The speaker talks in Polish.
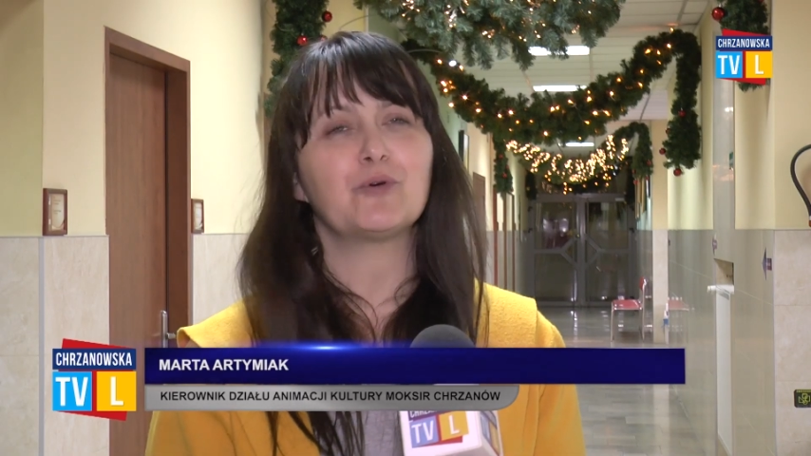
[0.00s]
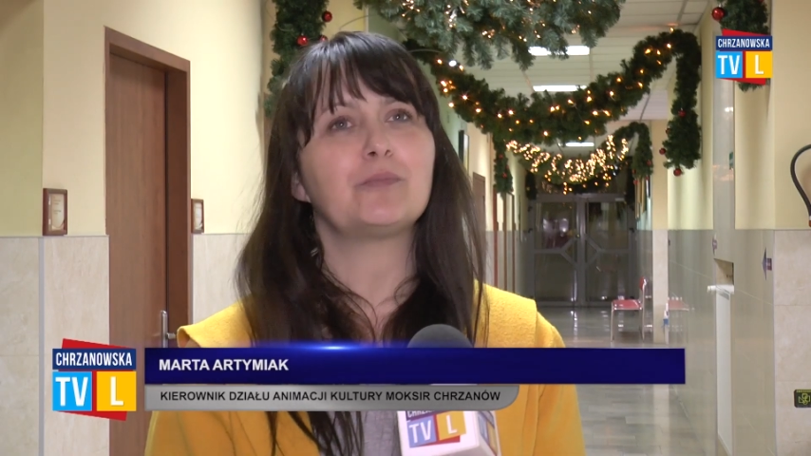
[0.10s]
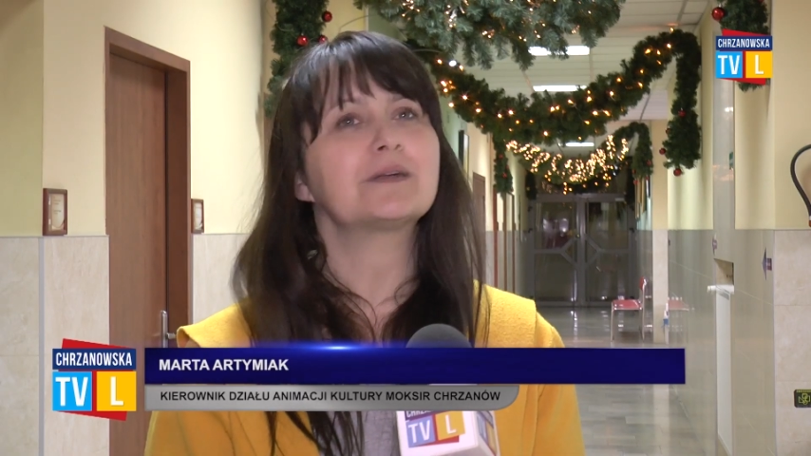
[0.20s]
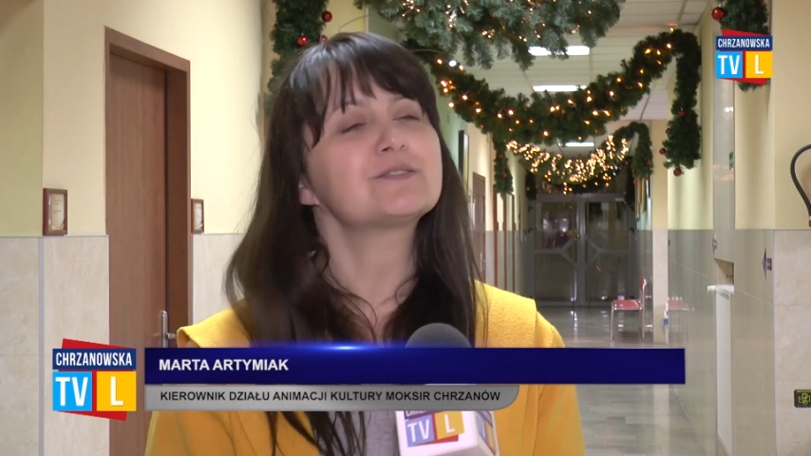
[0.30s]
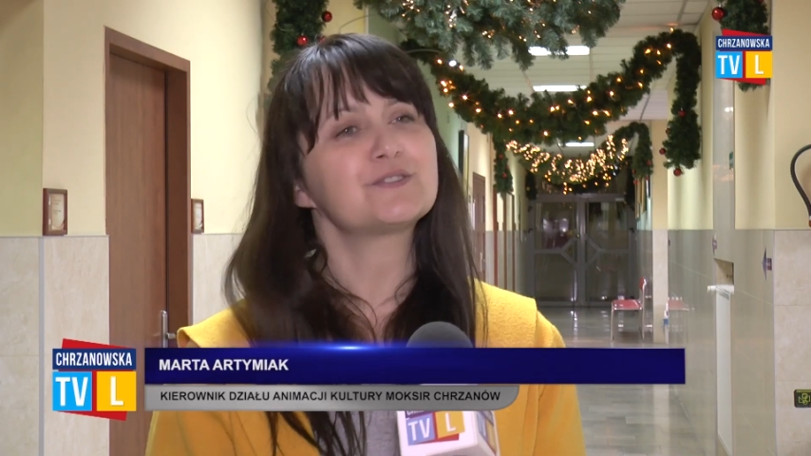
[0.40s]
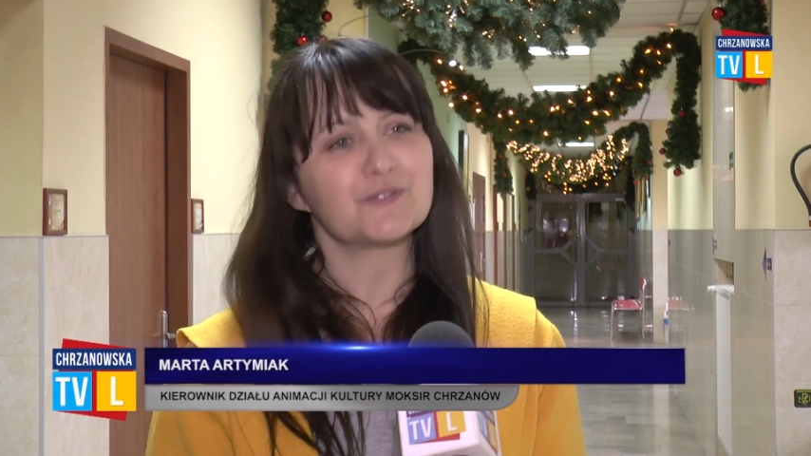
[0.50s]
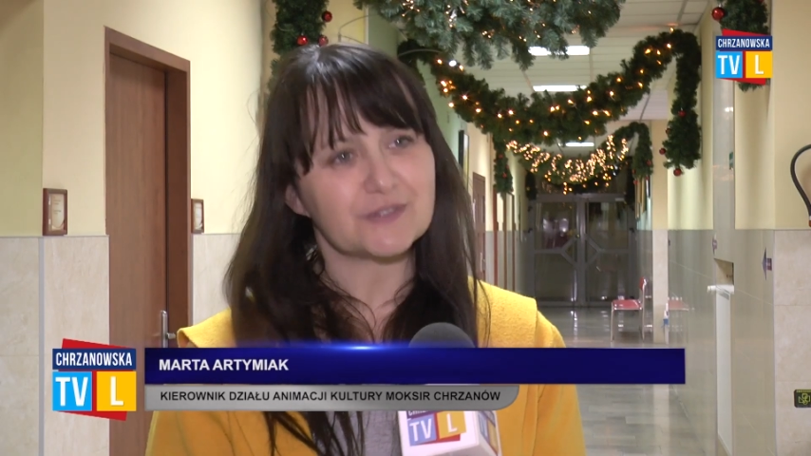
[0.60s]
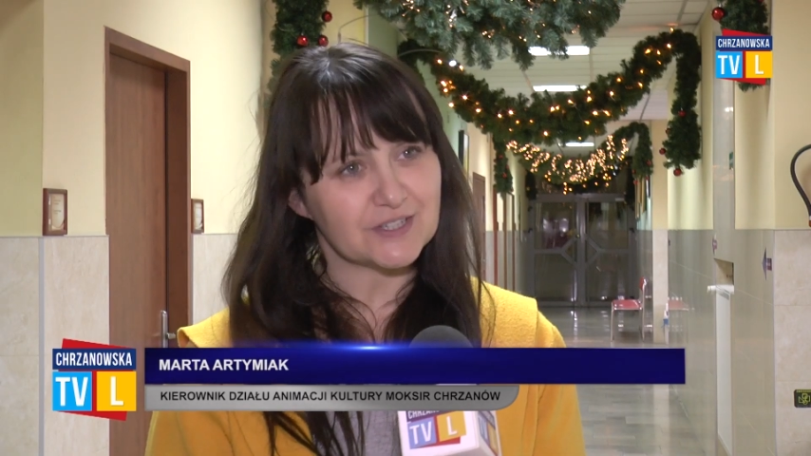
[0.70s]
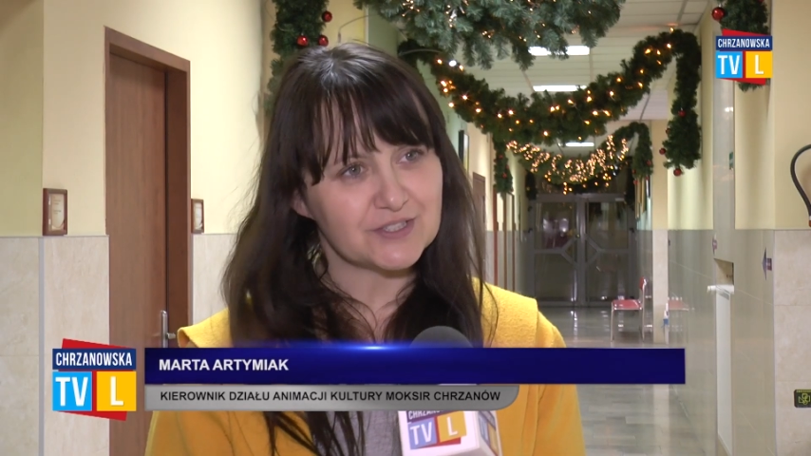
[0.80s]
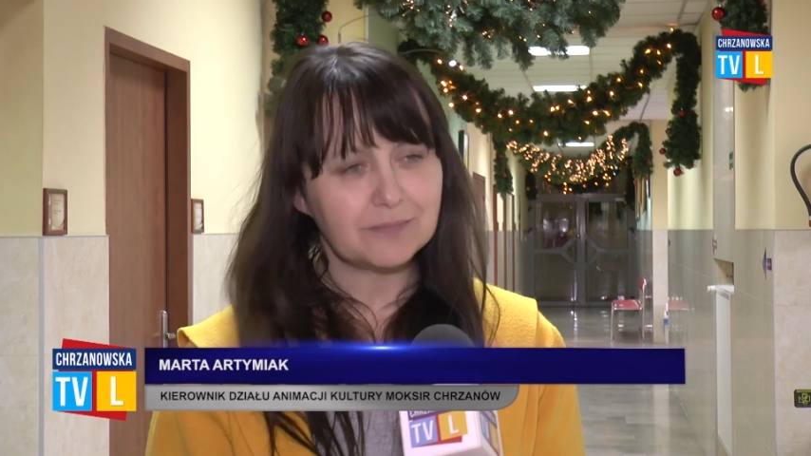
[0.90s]
Było bardzo
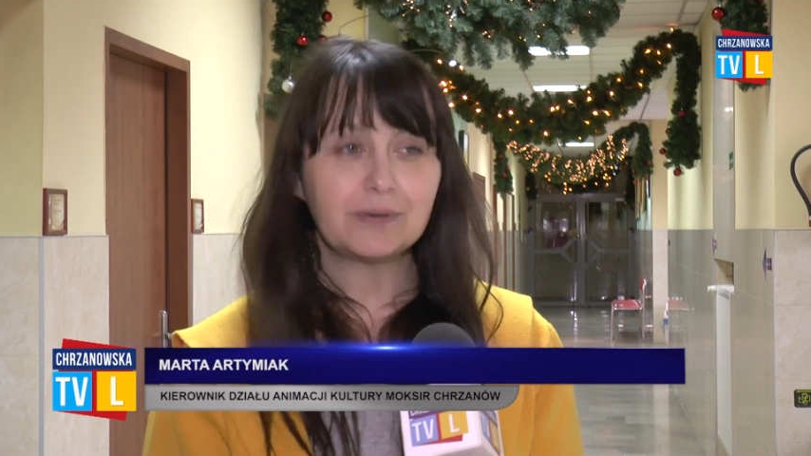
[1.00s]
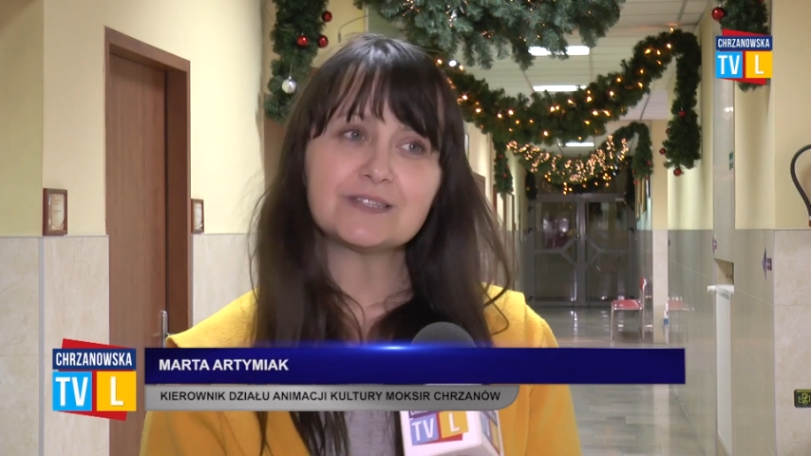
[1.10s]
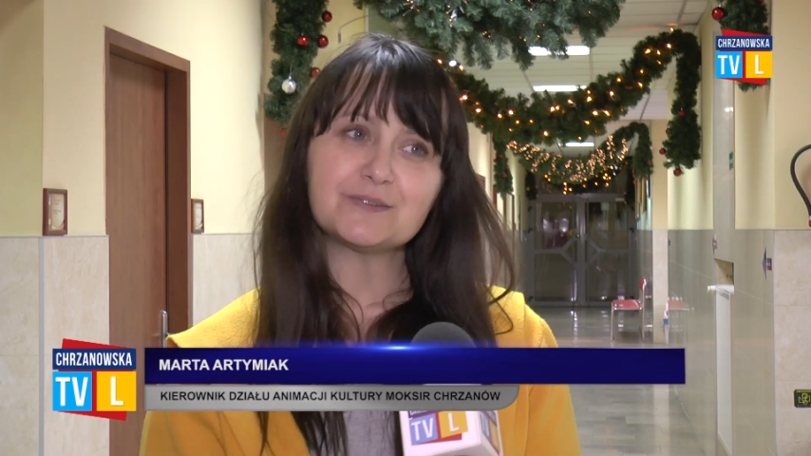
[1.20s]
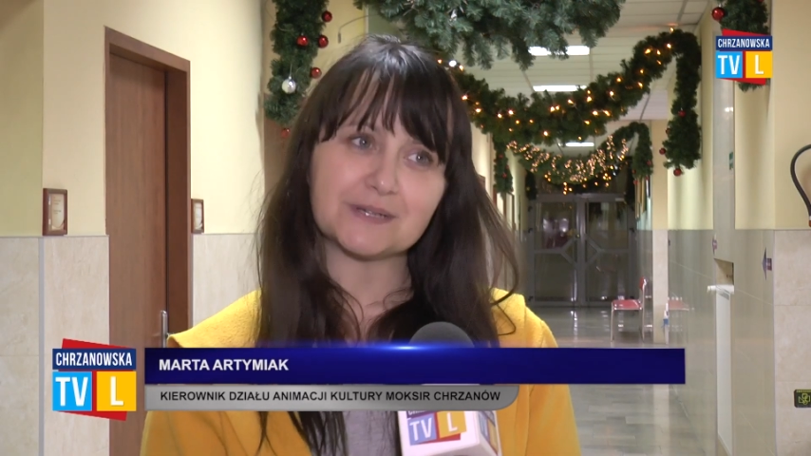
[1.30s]
świątecznie, bardzo